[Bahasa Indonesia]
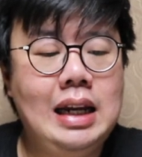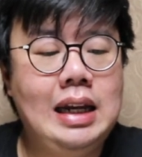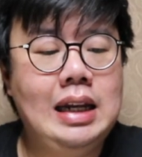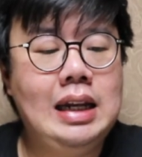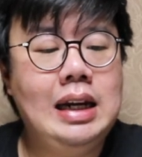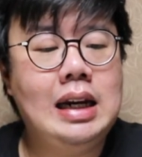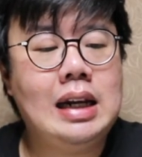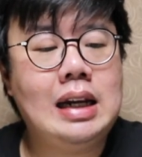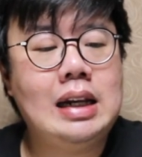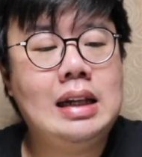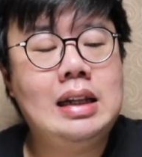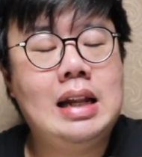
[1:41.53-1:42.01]

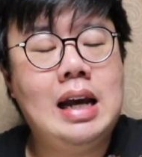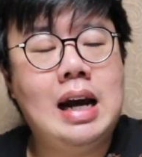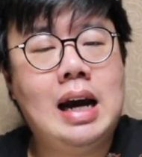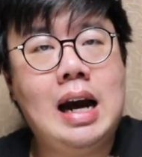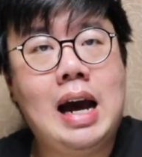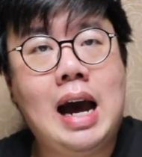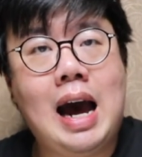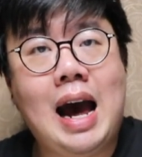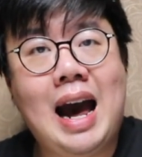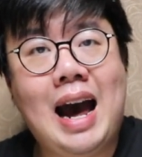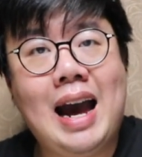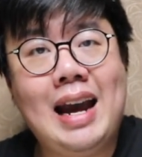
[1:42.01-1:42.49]
ini
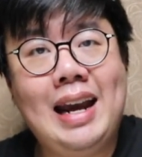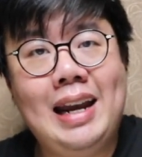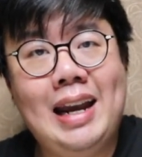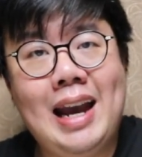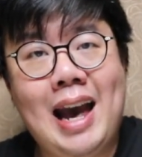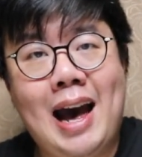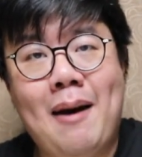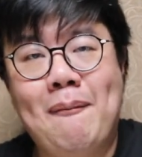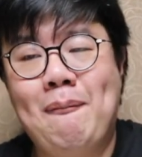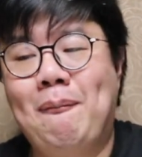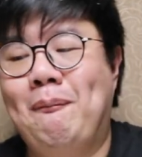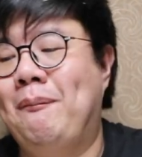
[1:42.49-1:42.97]
rendang
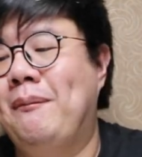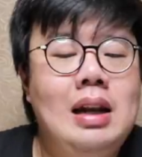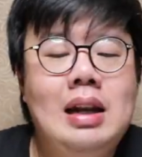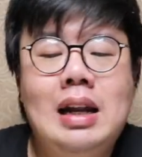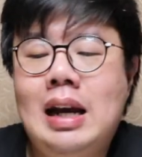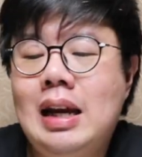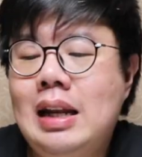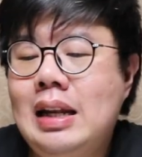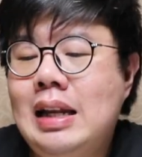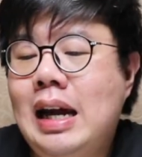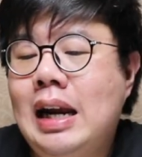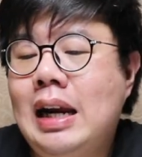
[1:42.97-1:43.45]
ayam.
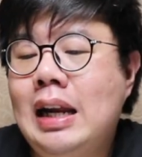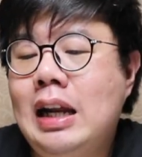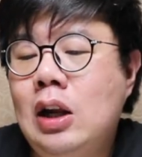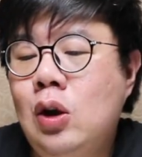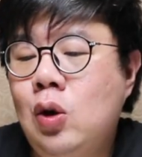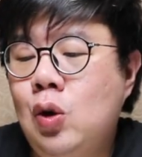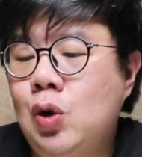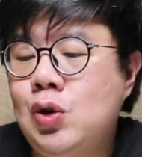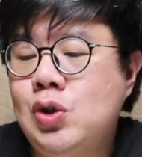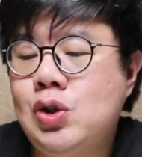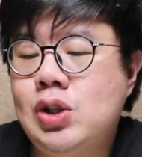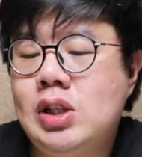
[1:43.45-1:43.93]
Nah, dari
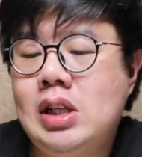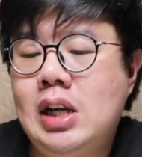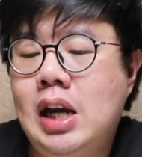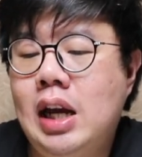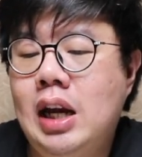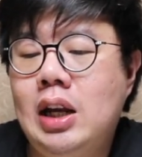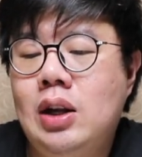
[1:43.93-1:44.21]
looksnya